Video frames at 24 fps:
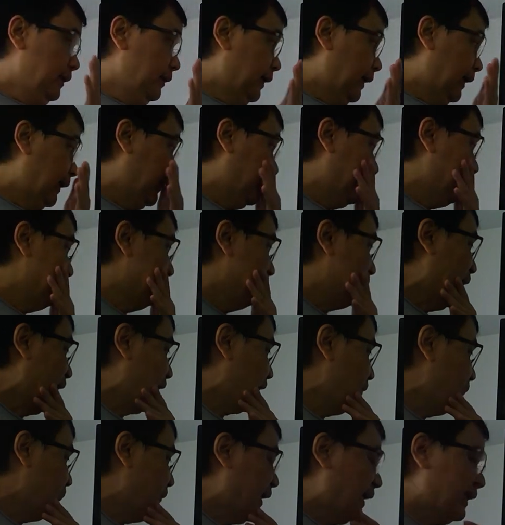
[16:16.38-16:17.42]
Um,
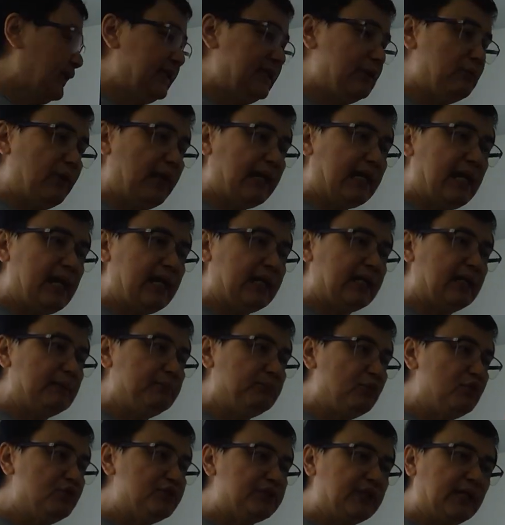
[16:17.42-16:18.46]
para
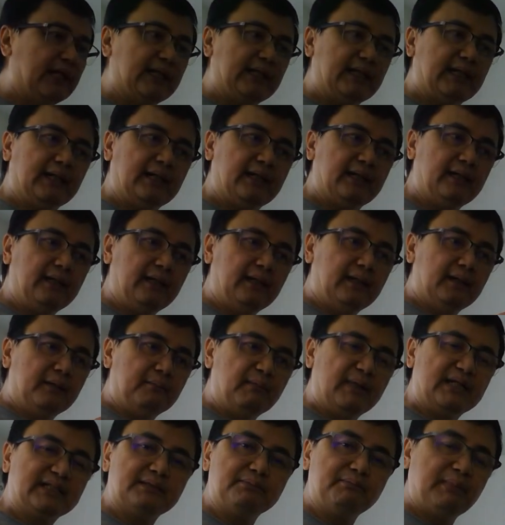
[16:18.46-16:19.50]
maliwanagan po siya na
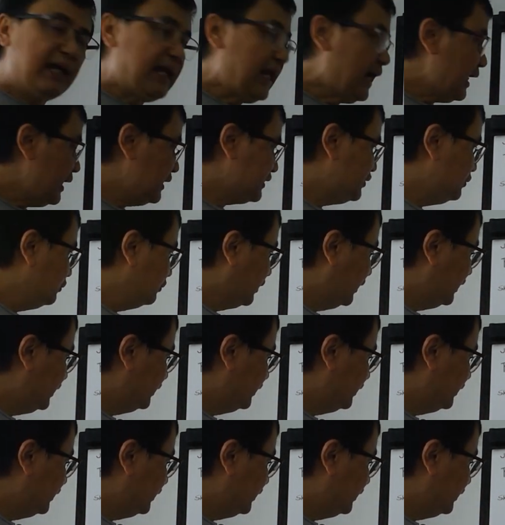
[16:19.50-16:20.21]
mas malakas yung